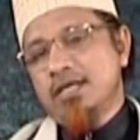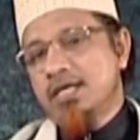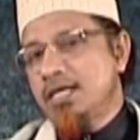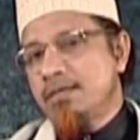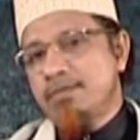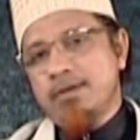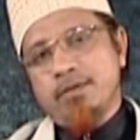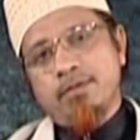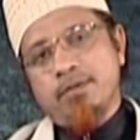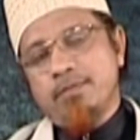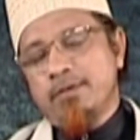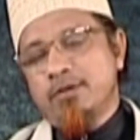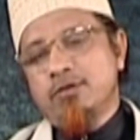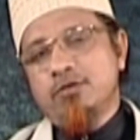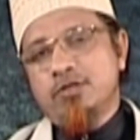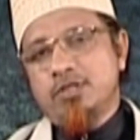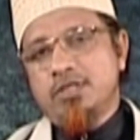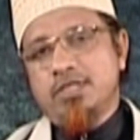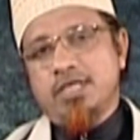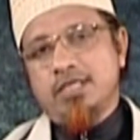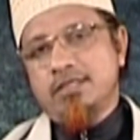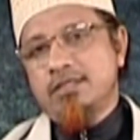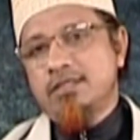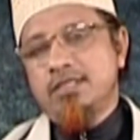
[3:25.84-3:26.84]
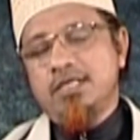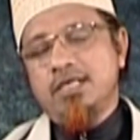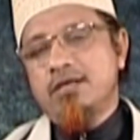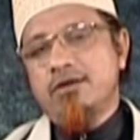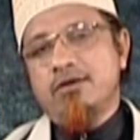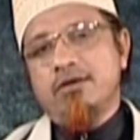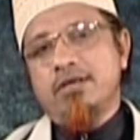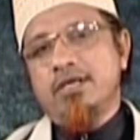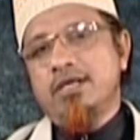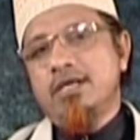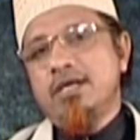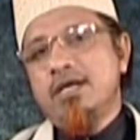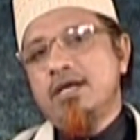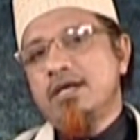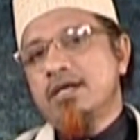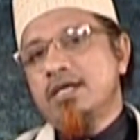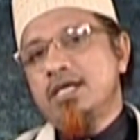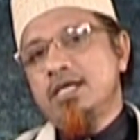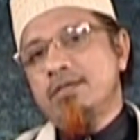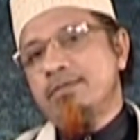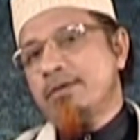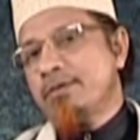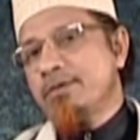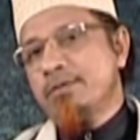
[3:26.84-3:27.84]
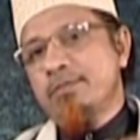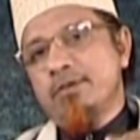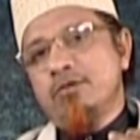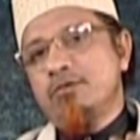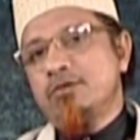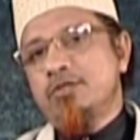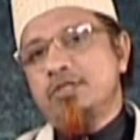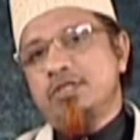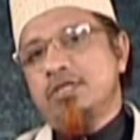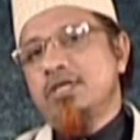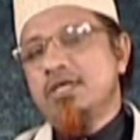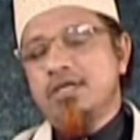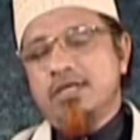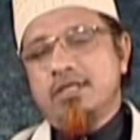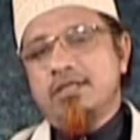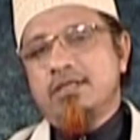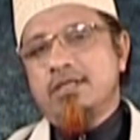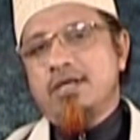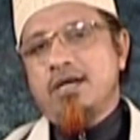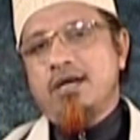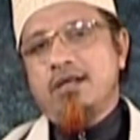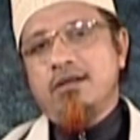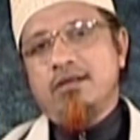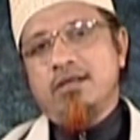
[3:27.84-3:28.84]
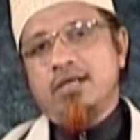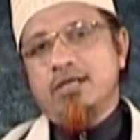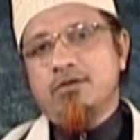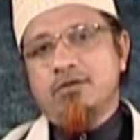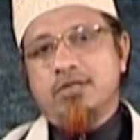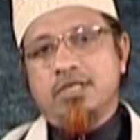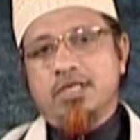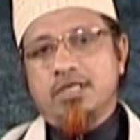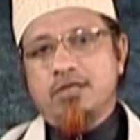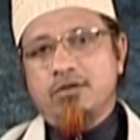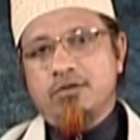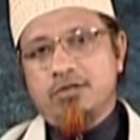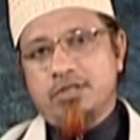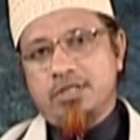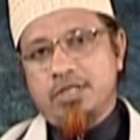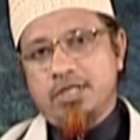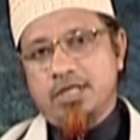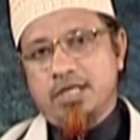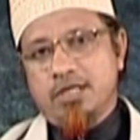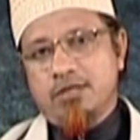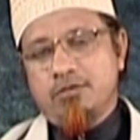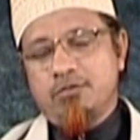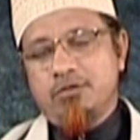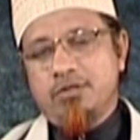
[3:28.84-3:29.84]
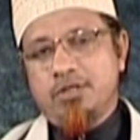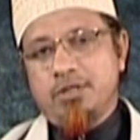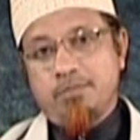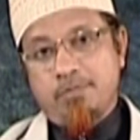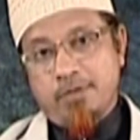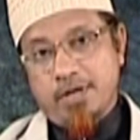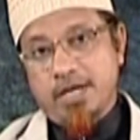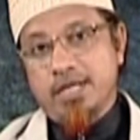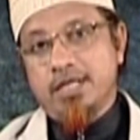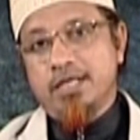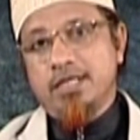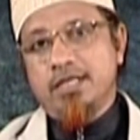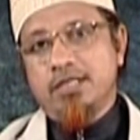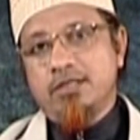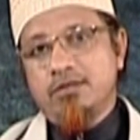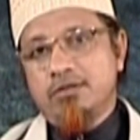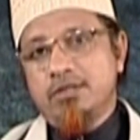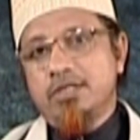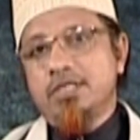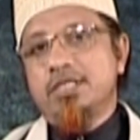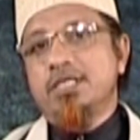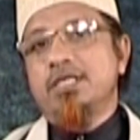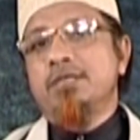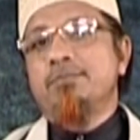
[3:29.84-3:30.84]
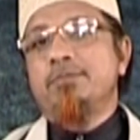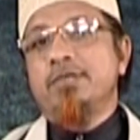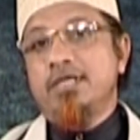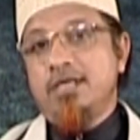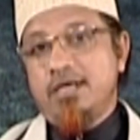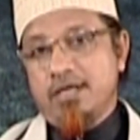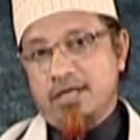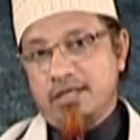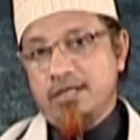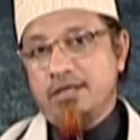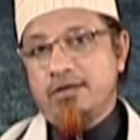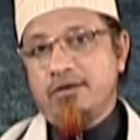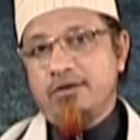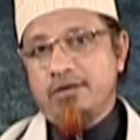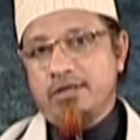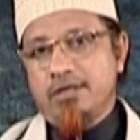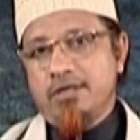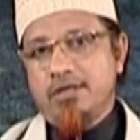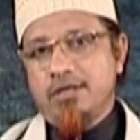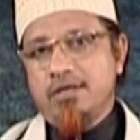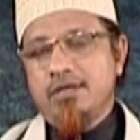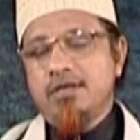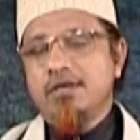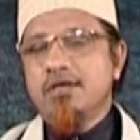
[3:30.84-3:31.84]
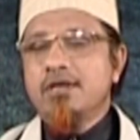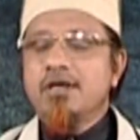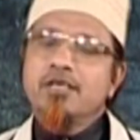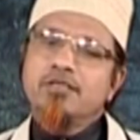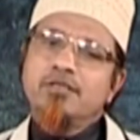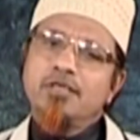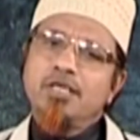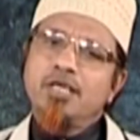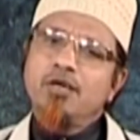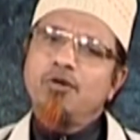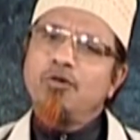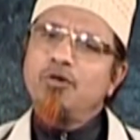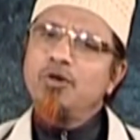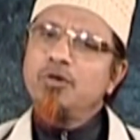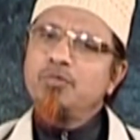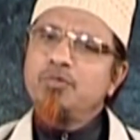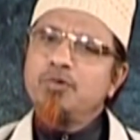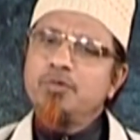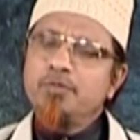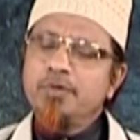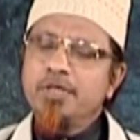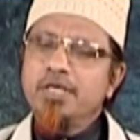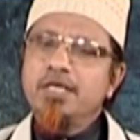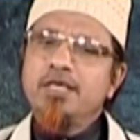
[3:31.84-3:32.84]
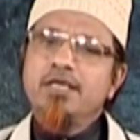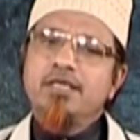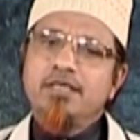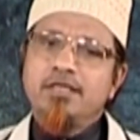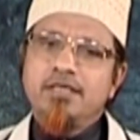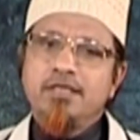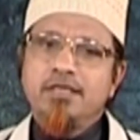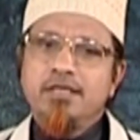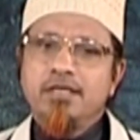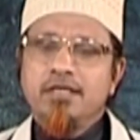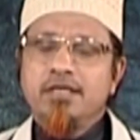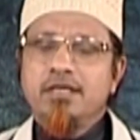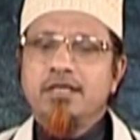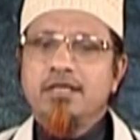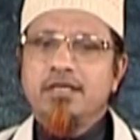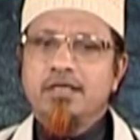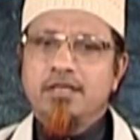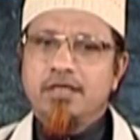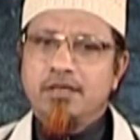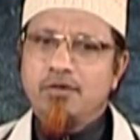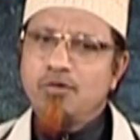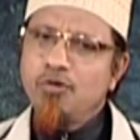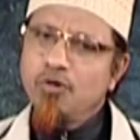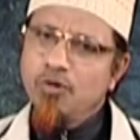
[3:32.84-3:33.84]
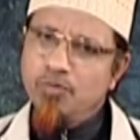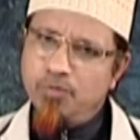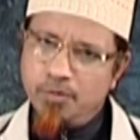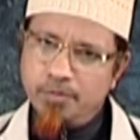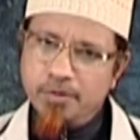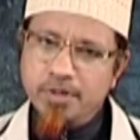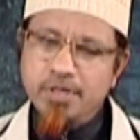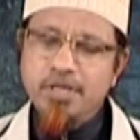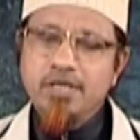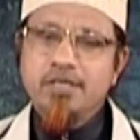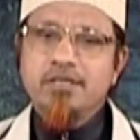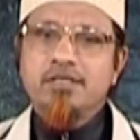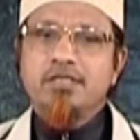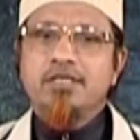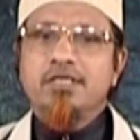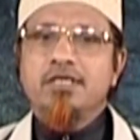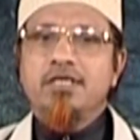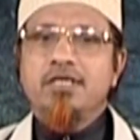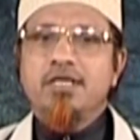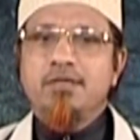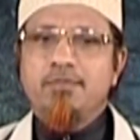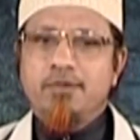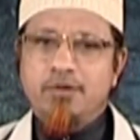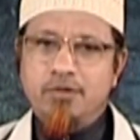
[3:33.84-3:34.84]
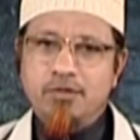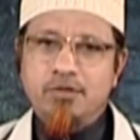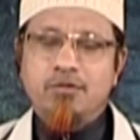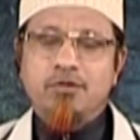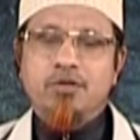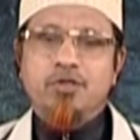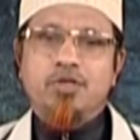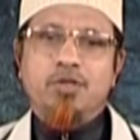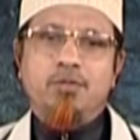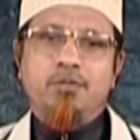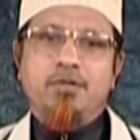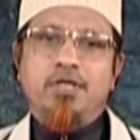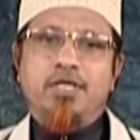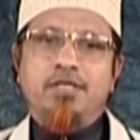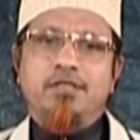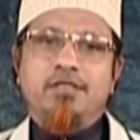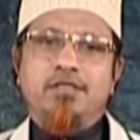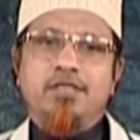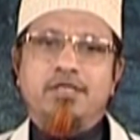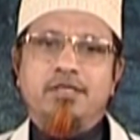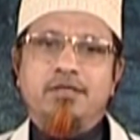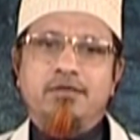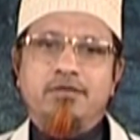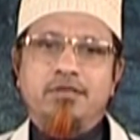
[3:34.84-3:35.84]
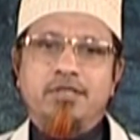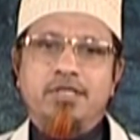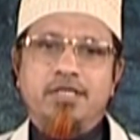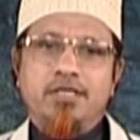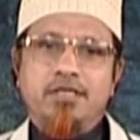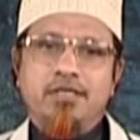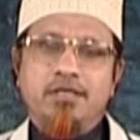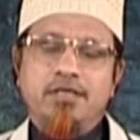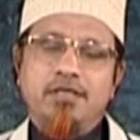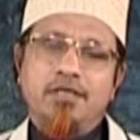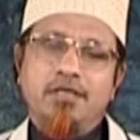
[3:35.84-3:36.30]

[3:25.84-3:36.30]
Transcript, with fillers: কিভাবে মানুষ নাস্তিক হয় কিভাবে মানুষ আল্লাহর কথাকে অস্বীকার করতে পারে যদি সে বিজ্ঞানী হয় আসলে অল্প বিজ্ঞানী অল্প বিজ্ঞান শিখলে মানুষ অনেক সময় নাস্তিক হয়ে যায়